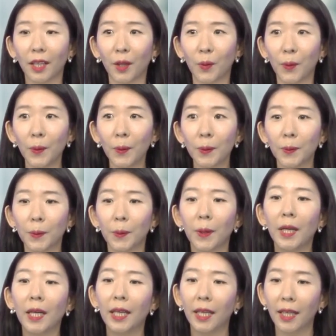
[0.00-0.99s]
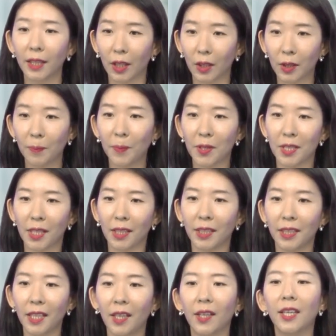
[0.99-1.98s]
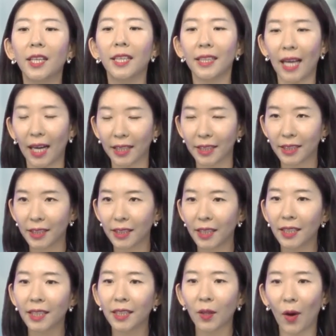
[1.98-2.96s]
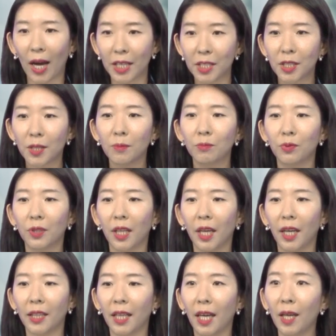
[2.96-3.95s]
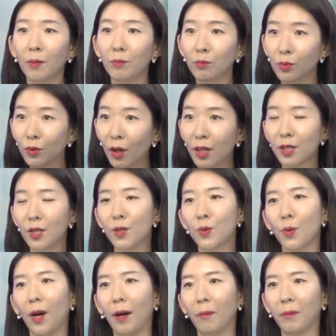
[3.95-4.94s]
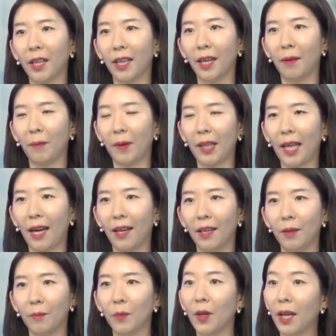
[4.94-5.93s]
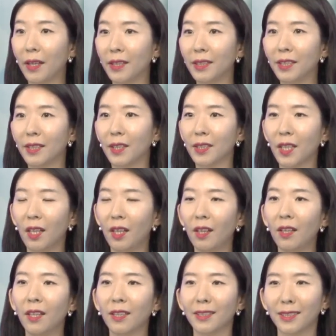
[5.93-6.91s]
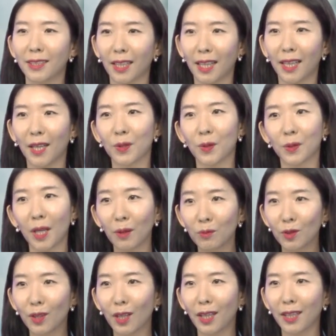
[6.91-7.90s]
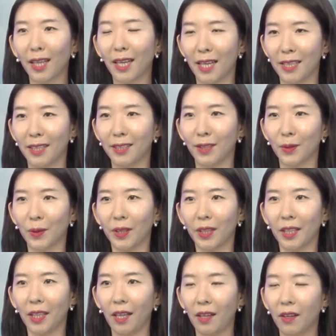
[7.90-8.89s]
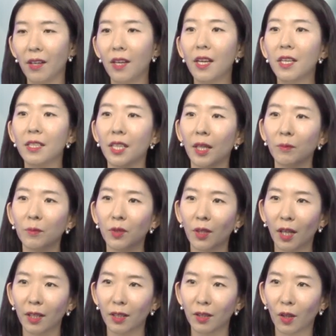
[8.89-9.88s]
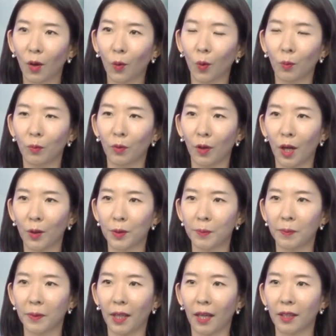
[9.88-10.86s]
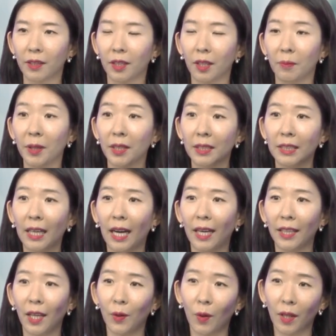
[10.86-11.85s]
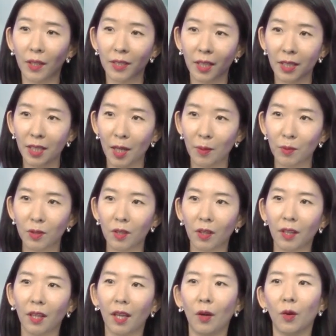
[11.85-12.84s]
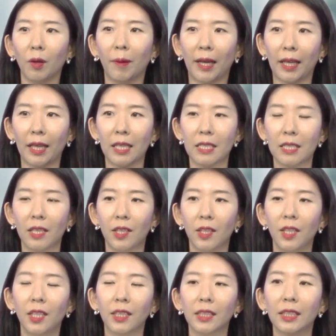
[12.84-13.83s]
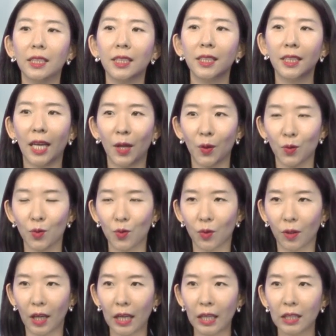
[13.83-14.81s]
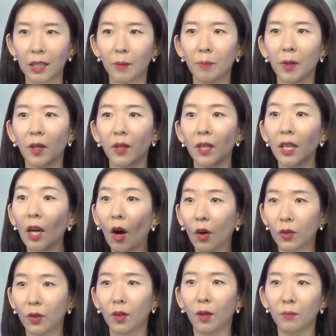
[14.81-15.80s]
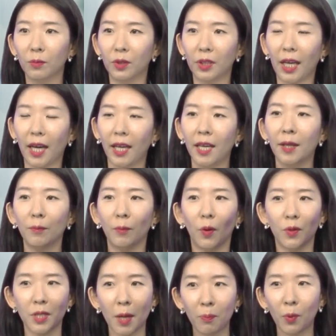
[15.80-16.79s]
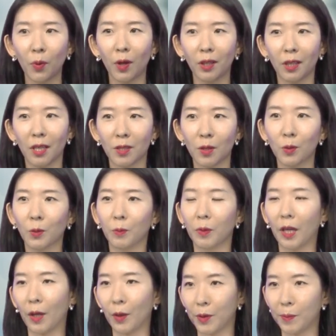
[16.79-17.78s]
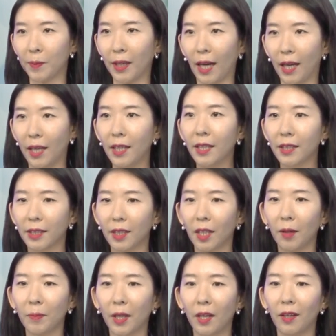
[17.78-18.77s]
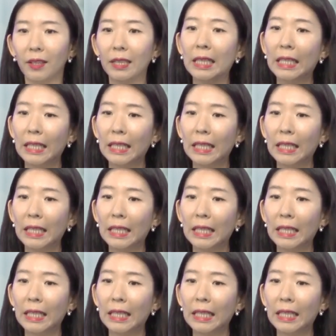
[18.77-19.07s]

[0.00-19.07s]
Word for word: 그리고 또 여섯 번째는요. 당신은 관심 분야에 대해 무엇을 좋아합니까? 입니다. 뭐 예를 들어서 제가 계속 생물학의 예를 들고 있는데요. 생물학을 더 공부를 하고 싶다. 그러면 그 안에 굉장히 세부적인 내용이 많겠죠. 그 내용 중에 특별히 어떤 분야, 뭐 세포에 대해서 공부를 하고 싶다. 그러면